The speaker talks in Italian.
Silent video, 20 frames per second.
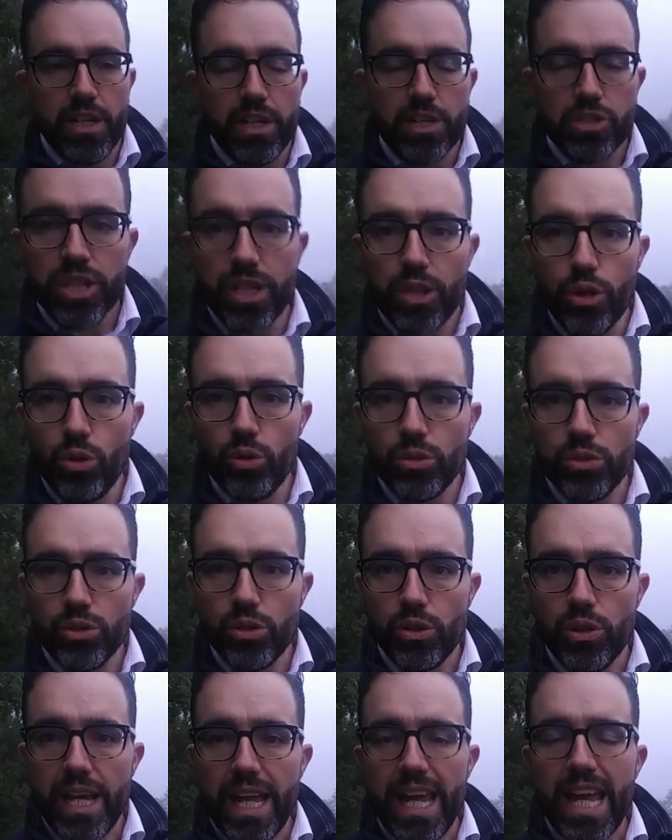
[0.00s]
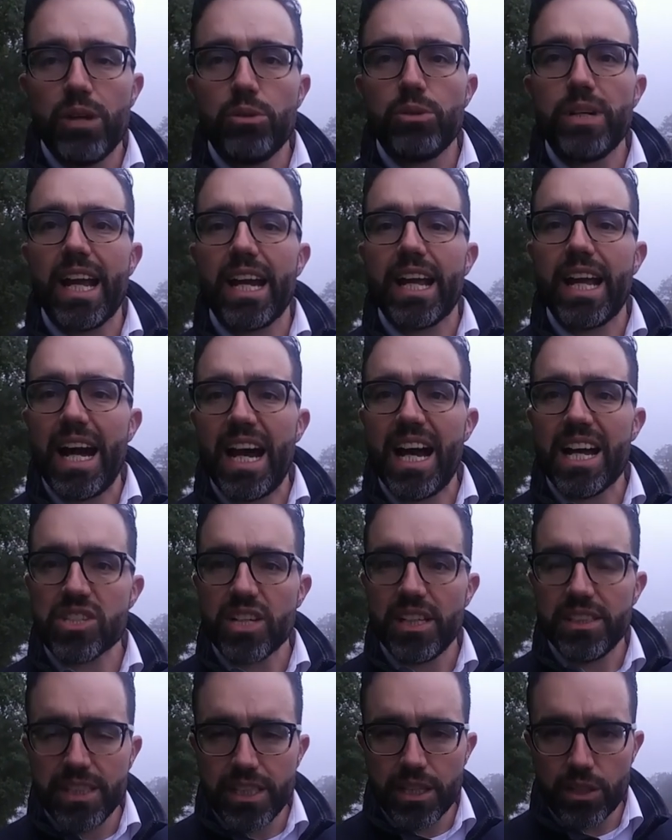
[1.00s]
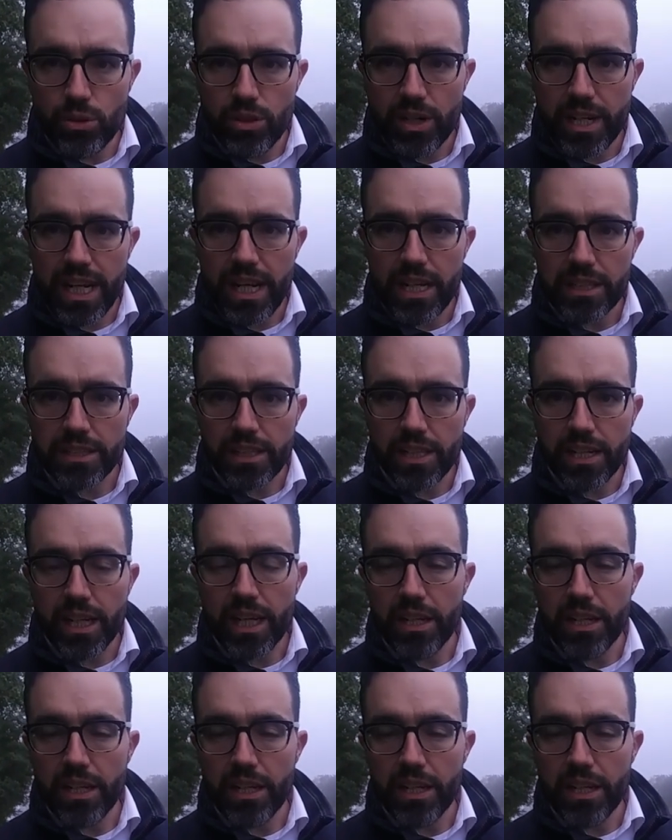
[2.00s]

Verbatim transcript: Secondo, è una casa diroccata